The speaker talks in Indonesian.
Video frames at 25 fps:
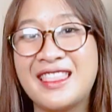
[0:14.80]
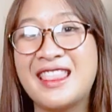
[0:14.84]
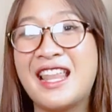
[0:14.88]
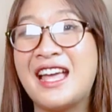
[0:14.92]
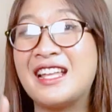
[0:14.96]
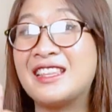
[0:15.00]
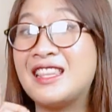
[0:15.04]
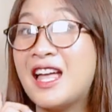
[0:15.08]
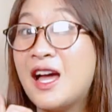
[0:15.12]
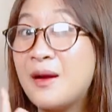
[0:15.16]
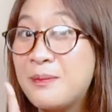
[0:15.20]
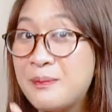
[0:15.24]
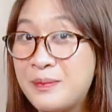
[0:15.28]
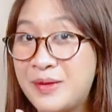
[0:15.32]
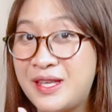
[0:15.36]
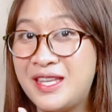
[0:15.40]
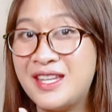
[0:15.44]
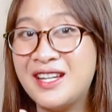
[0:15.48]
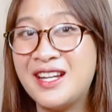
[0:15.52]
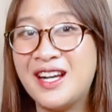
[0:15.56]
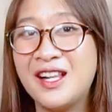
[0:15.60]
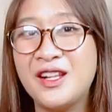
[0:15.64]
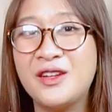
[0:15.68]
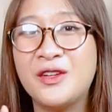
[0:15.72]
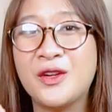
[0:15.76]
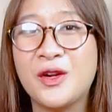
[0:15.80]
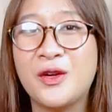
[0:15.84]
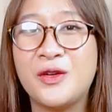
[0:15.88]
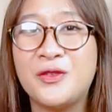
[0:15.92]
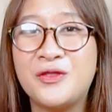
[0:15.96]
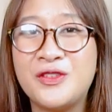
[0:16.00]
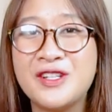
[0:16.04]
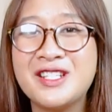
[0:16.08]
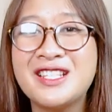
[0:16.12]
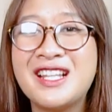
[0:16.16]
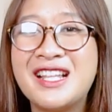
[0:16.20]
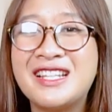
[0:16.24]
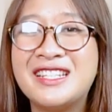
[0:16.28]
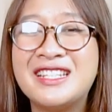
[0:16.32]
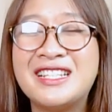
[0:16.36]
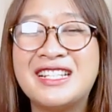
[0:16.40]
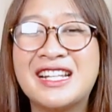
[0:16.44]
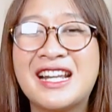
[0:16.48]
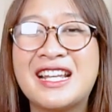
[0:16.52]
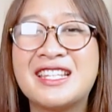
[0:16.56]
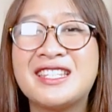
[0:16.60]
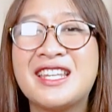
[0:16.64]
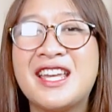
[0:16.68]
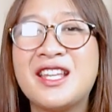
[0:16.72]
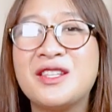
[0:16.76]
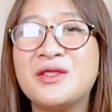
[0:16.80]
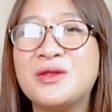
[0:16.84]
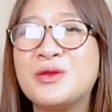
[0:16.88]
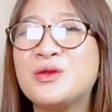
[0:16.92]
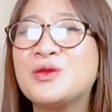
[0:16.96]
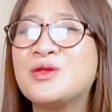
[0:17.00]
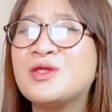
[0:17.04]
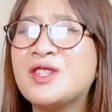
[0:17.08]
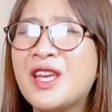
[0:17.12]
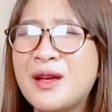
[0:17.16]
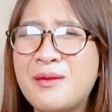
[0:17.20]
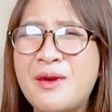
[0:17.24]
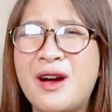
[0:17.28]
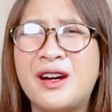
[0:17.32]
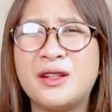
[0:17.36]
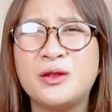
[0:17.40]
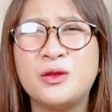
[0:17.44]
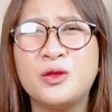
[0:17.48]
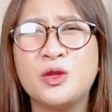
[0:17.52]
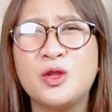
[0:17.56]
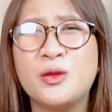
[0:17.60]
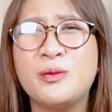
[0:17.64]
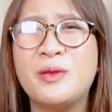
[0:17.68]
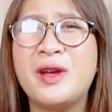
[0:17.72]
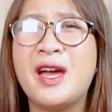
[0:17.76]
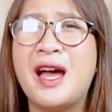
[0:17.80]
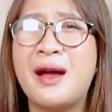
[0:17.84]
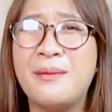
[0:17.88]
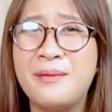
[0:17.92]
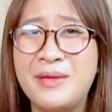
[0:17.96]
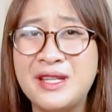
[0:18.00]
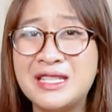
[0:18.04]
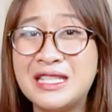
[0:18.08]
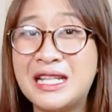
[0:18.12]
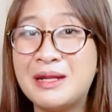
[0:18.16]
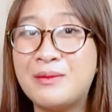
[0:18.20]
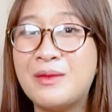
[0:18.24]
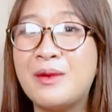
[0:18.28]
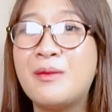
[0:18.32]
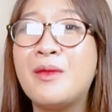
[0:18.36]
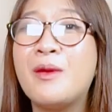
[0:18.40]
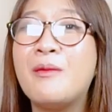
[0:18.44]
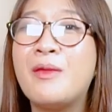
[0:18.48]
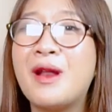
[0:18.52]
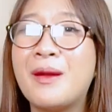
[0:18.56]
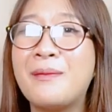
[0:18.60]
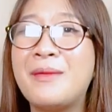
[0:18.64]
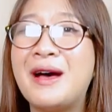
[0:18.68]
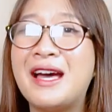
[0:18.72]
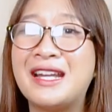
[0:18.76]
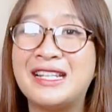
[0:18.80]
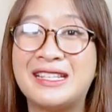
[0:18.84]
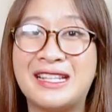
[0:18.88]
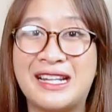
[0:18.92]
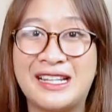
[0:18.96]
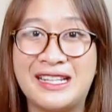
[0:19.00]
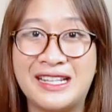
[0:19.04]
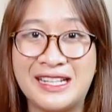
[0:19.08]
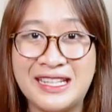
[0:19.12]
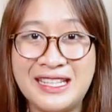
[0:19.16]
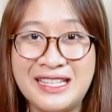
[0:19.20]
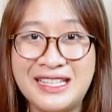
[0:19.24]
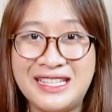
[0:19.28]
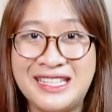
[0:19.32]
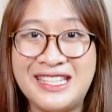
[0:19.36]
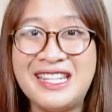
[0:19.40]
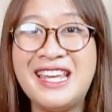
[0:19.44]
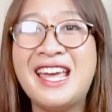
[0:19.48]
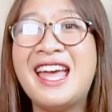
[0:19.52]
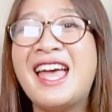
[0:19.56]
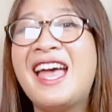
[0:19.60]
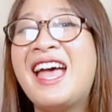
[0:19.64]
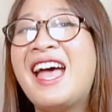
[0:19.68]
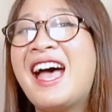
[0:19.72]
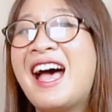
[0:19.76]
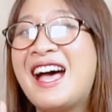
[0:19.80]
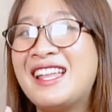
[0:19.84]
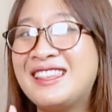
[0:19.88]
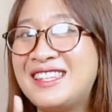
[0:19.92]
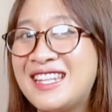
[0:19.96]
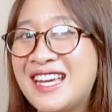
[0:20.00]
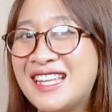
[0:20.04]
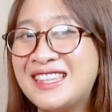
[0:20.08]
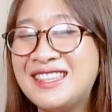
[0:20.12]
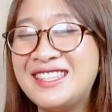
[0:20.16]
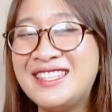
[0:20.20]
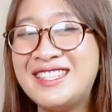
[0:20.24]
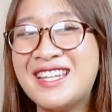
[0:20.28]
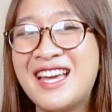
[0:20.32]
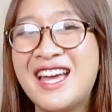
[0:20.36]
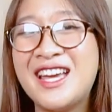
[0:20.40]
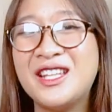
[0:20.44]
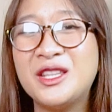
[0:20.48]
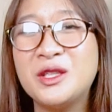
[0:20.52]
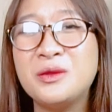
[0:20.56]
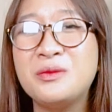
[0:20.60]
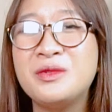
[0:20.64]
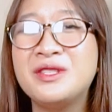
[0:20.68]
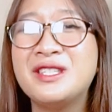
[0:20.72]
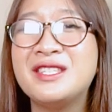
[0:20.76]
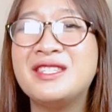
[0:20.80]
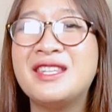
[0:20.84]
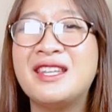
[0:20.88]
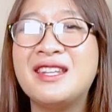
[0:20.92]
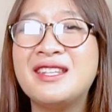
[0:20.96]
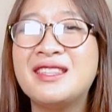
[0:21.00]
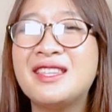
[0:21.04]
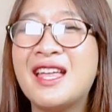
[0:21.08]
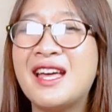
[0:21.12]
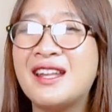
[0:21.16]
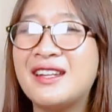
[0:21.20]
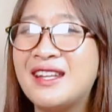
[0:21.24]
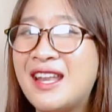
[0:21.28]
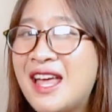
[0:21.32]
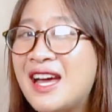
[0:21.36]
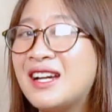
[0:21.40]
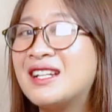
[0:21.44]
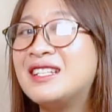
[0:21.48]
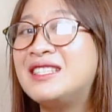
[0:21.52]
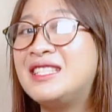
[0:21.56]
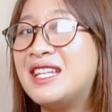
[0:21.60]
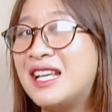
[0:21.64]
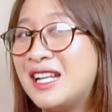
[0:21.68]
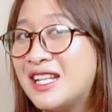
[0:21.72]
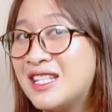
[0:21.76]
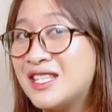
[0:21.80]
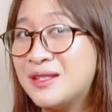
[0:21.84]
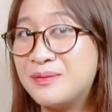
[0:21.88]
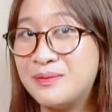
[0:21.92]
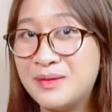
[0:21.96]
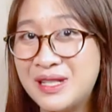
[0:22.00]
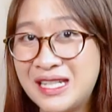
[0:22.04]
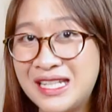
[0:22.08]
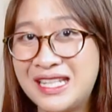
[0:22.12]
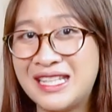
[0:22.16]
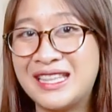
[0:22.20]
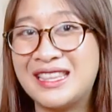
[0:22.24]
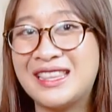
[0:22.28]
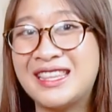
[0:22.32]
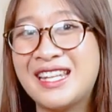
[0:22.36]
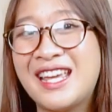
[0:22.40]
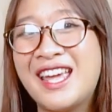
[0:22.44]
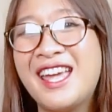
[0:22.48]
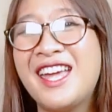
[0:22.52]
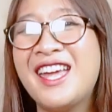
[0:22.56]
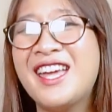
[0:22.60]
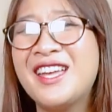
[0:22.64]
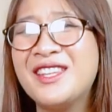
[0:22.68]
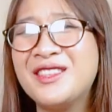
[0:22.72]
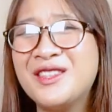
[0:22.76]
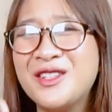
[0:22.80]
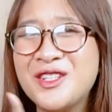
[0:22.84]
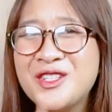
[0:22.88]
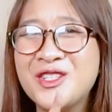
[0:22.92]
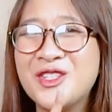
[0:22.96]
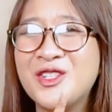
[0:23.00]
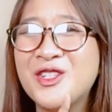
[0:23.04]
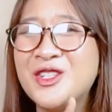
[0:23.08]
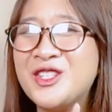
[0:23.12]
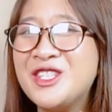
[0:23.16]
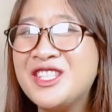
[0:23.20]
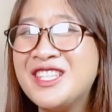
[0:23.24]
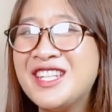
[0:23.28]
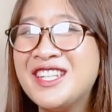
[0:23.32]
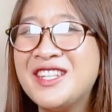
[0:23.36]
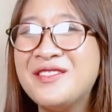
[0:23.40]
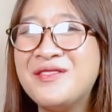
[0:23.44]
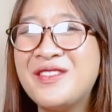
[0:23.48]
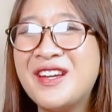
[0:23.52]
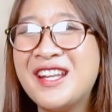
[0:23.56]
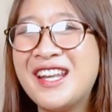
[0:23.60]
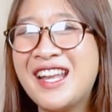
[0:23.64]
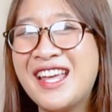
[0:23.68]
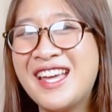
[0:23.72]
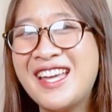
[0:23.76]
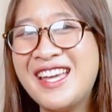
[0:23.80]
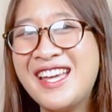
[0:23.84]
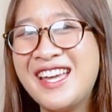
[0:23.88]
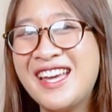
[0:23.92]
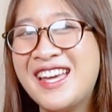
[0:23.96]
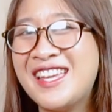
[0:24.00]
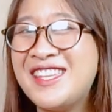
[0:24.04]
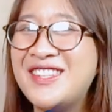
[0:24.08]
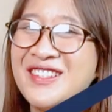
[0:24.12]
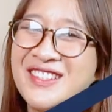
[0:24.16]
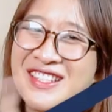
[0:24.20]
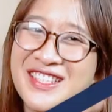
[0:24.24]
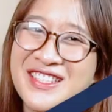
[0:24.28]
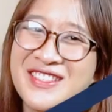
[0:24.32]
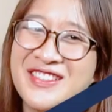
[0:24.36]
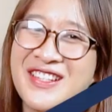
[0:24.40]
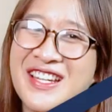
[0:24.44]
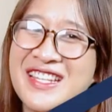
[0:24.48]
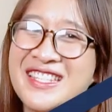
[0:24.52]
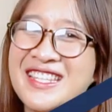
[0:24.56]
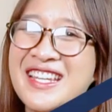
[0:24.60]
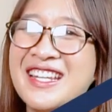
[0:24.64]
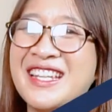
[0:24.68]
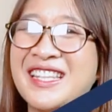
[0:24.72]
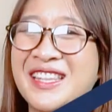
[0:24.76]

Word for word: Nah tapi kalau Rovers lagi ngerasain susah banget untuk BAB selama beberapa hari terakhir ini, hati-hati ya itu bisa jadi tanda gejala sembelit. Terus solusinya gimana? Yuk langsung aja